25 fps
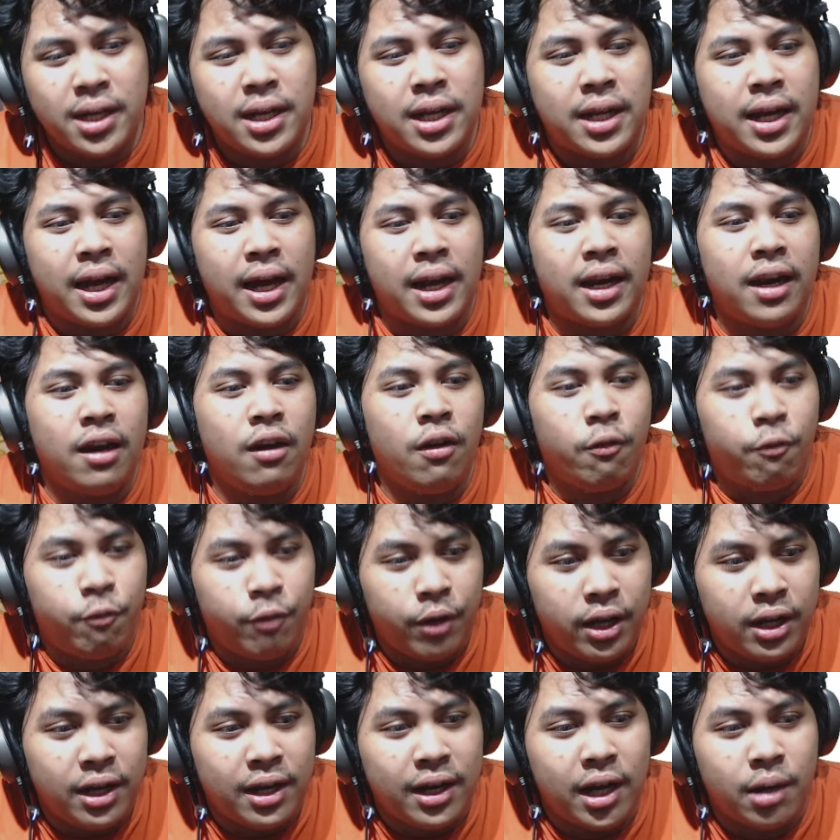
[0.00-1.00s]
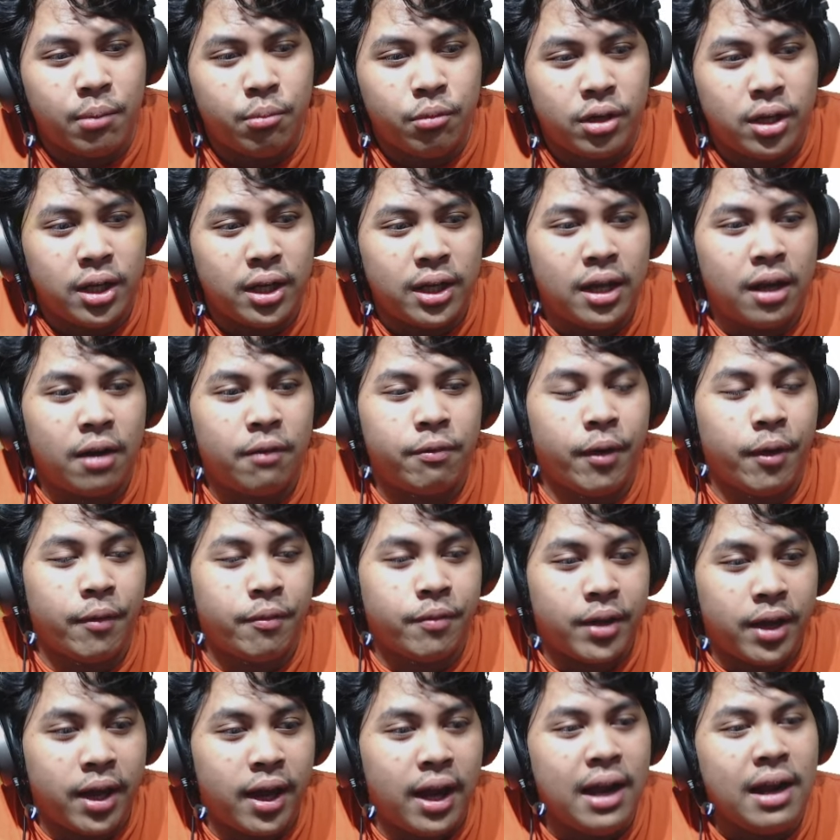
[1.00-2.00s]
di carry Luffy dengan mode Gear
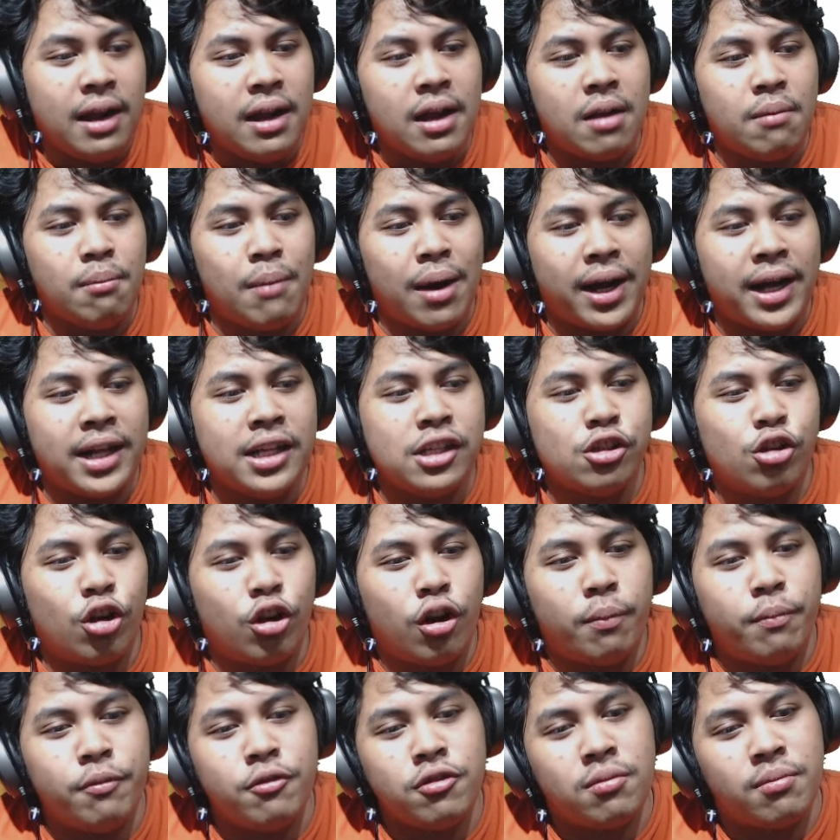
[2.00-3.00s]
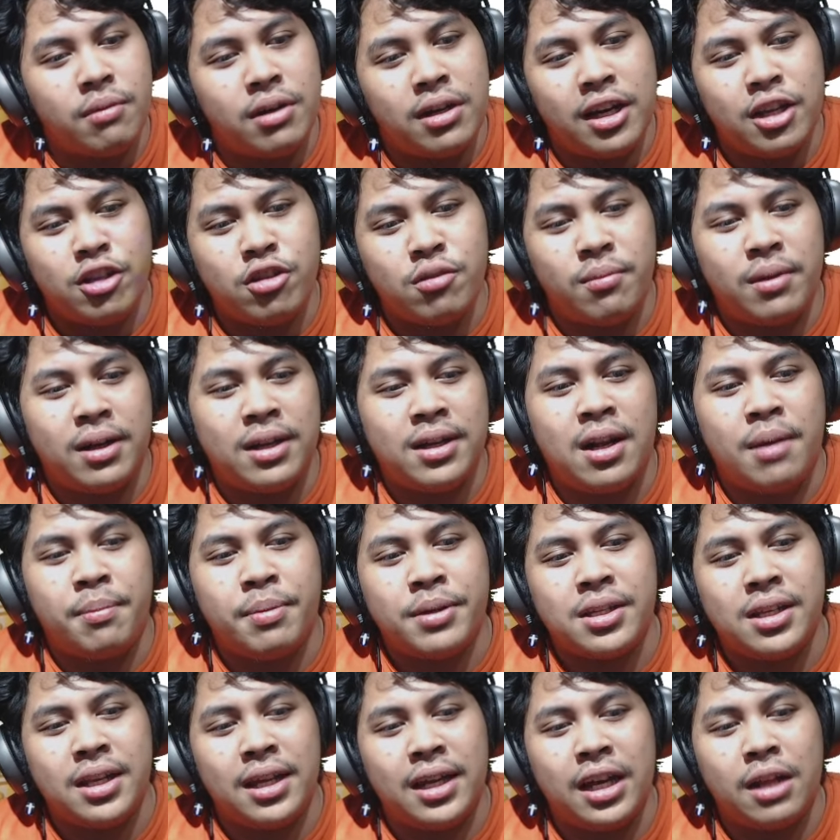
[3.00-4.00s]
5-nya. Bahkan Zoro pun sebenarnya cuma
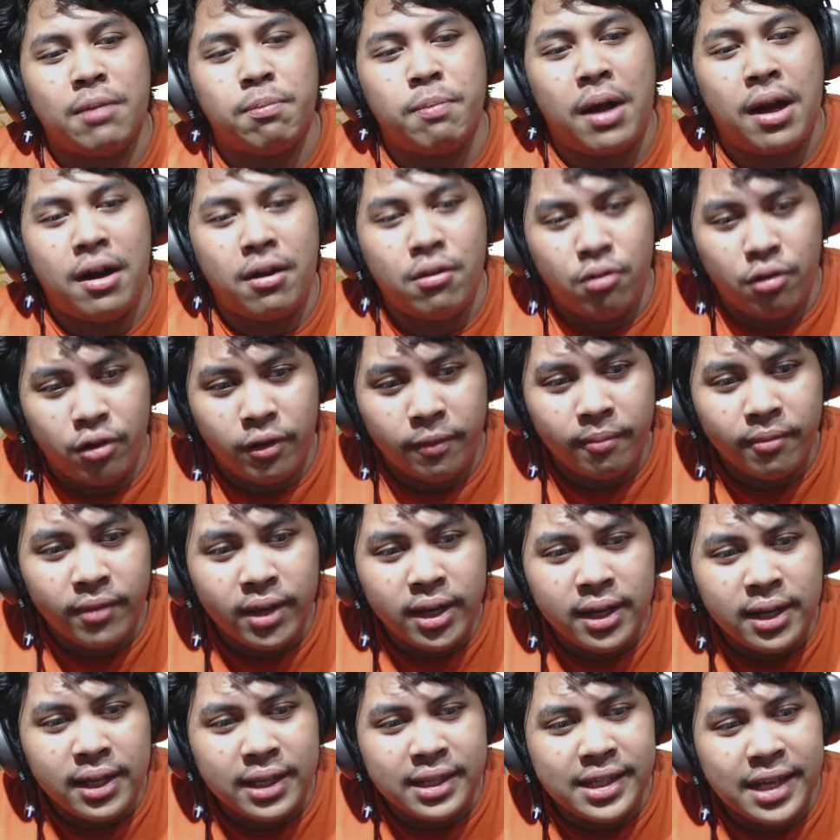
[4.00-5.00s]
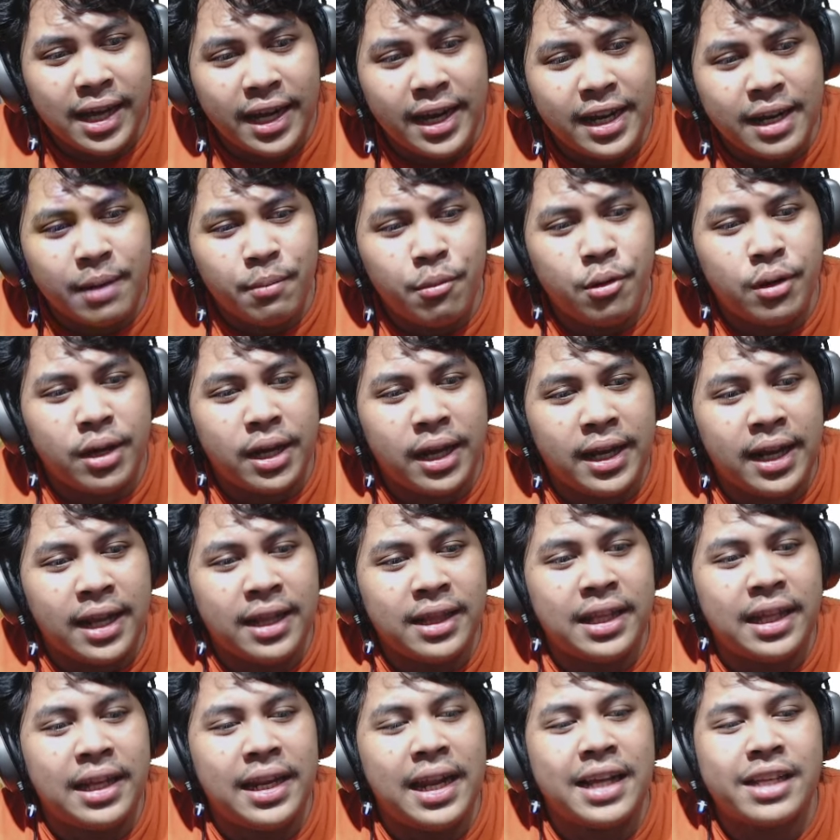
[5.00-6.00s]
dapat sedikit panggung. Jadi kemungkinan
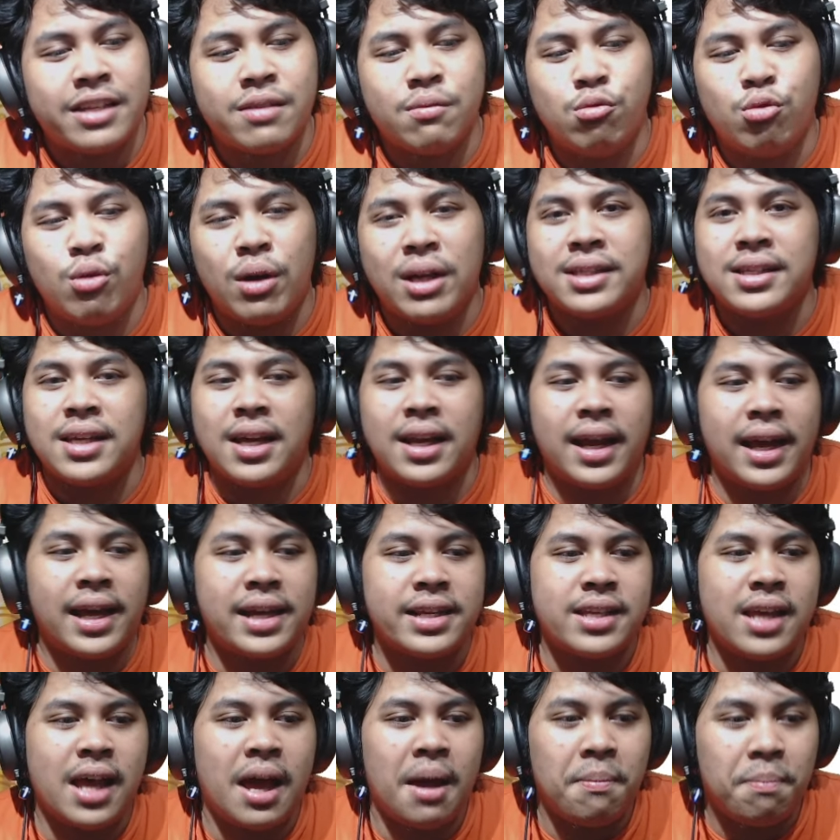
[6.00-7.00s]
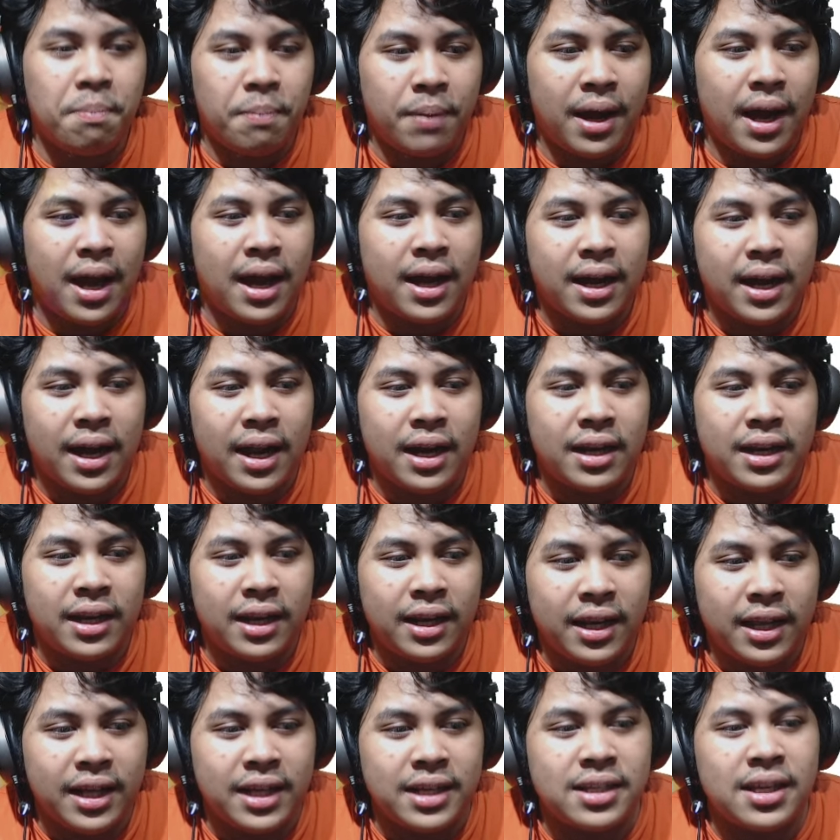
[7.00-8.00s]
tidak semua char SHP akan
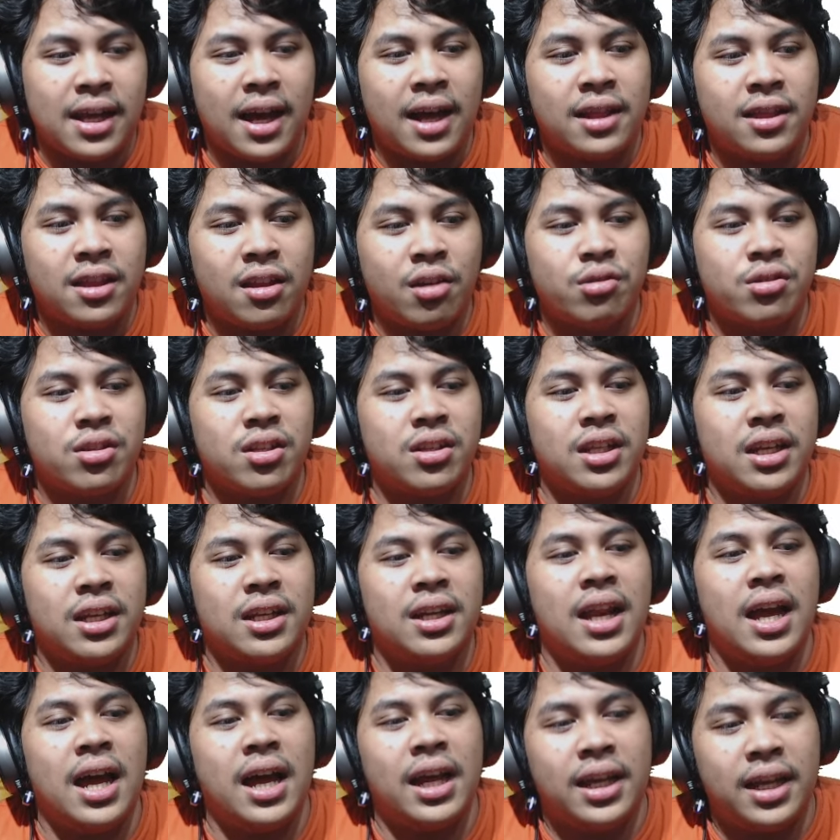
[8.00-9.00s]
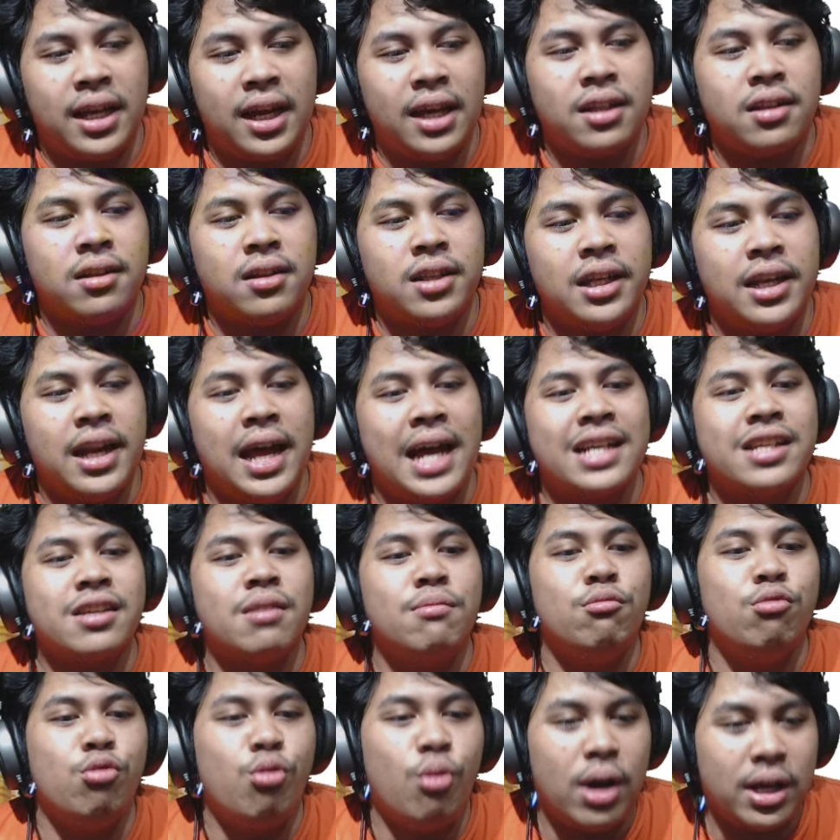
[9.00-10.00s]
rilis atau setidaknya tidak
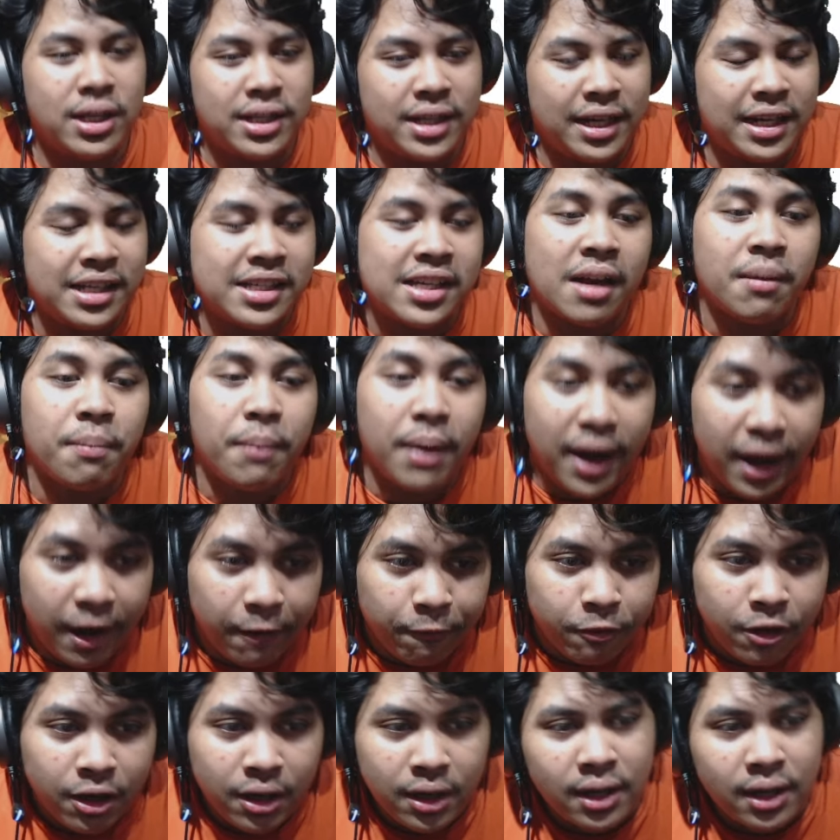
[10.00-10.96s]
semua jadi char BF.